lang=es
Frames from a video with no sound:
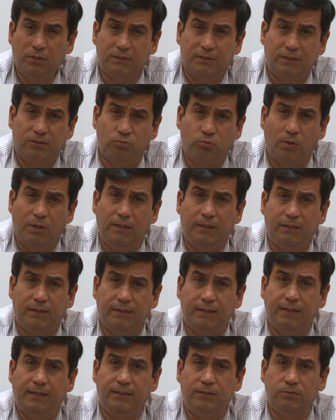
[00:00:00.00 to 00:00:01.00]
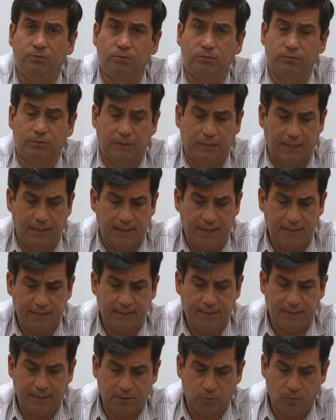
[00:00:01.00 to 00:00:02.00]
los actuales riesgos que
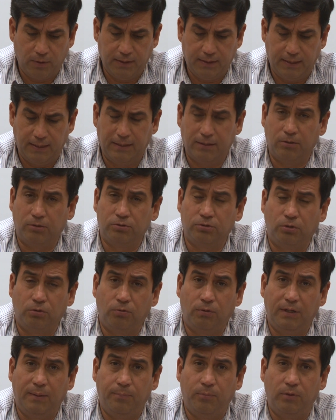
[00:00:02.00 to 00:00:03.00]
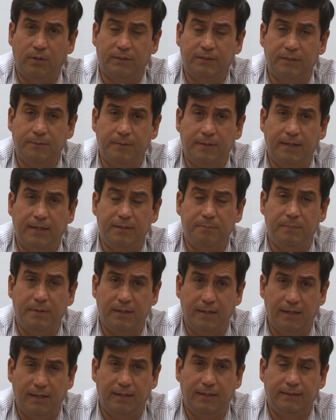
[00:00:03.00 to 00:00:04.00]
hay en la cuenca del río Sonora por actividades
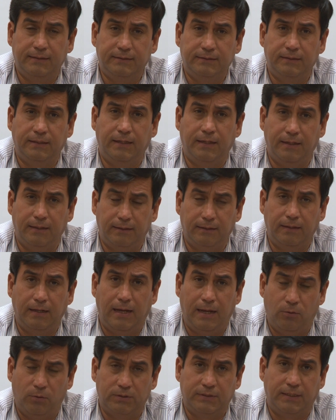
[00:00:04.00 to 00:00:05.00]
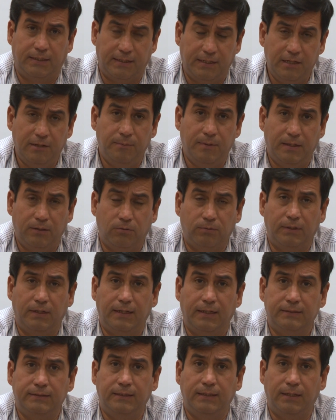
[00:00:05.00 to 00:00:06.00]
mineras en aguas arriba, donde
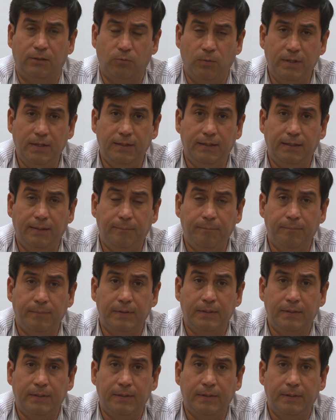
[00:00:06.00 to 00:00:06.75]
nace la cuenca.